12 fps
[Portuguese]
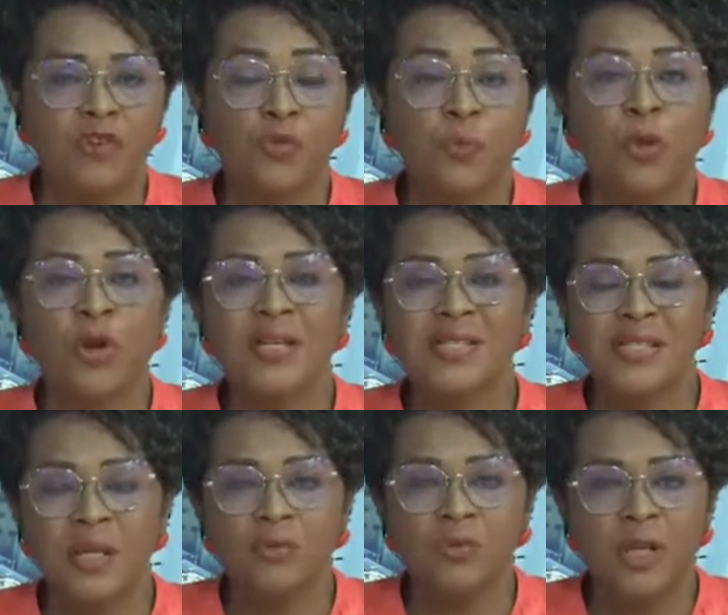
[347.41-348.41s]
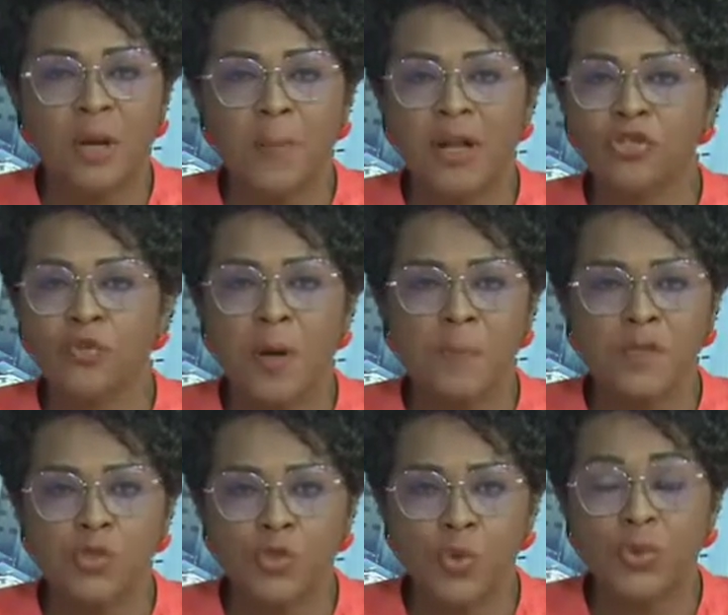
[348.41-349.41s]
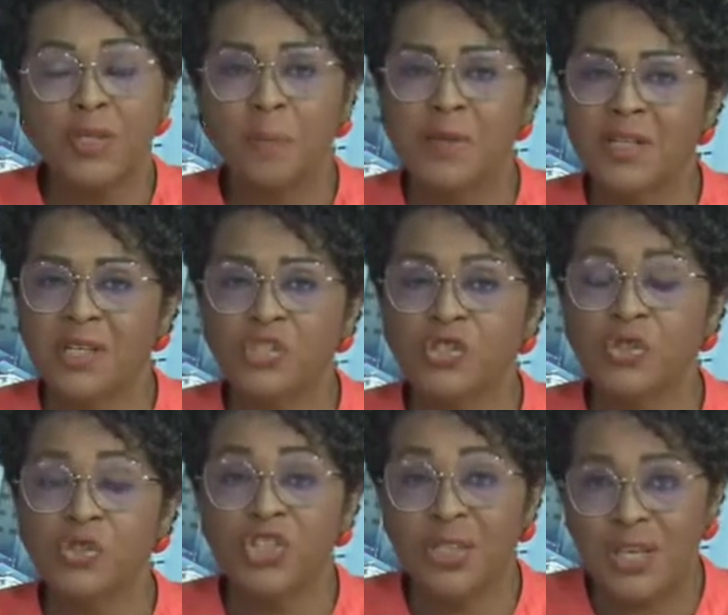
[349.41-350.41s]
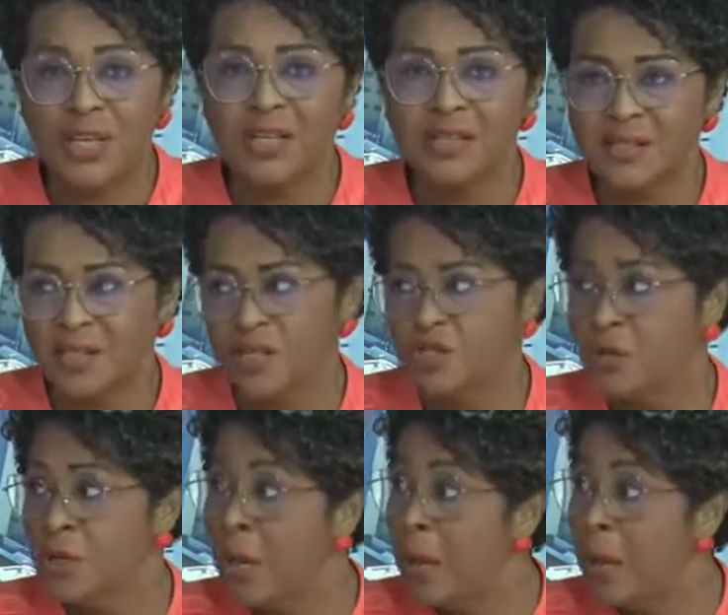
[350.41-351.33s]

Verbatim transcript: a exploração do trabalho de uma pessoa, independente de quem ela seja.